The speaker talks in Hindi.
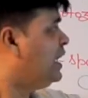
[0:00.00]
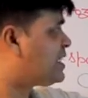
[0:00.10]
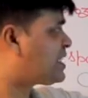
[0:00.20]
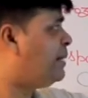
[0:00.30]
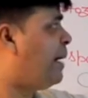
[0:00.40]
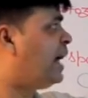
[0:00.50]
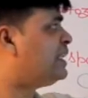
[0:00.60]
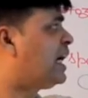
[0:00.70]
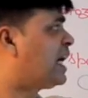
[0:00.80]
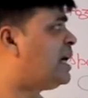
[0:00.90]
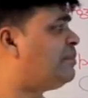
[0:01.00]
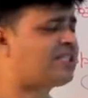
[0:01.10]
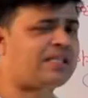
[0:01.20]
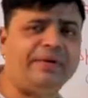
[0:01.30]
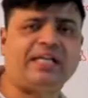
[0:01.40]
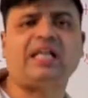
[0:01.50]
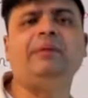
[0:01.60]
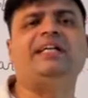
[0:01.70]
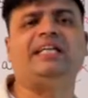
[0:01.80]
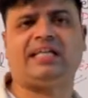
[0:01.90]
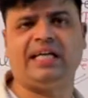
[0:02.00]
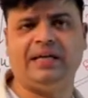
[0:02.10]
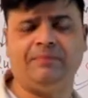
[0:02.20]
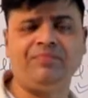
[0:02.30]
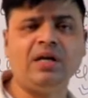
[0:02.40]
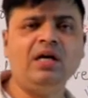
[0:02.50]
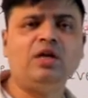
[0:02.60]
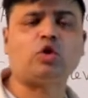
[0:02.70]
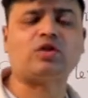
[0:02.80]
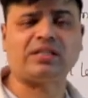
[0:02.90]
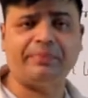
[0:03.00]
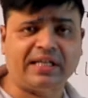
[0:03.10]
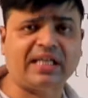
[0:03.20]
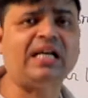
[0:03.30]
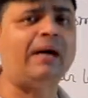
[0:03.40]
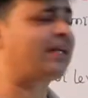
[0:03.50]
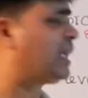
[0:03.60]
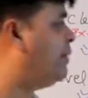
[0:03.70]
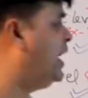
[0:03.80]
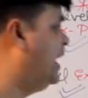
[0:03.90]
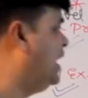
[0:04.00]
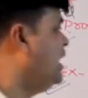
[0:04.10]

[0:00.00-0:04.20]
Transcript: इसके बाद अगर हम सिमिट्री में देखें तो सिमिट्री का मतलब है